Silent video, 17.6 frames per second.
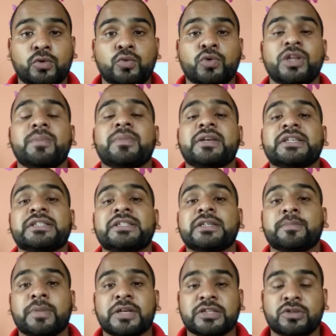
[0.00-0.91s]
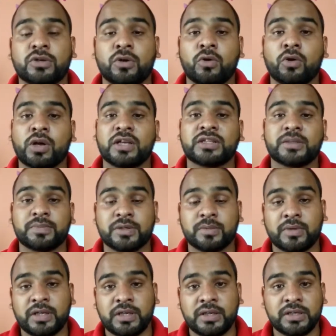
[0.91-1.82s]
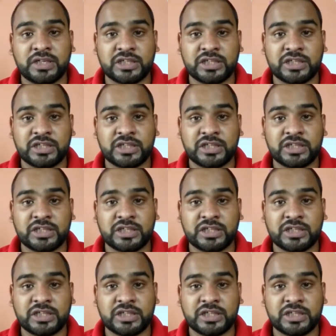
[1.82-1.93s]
टू बेस्ड फेस अनलॉक का सबसे बड़ी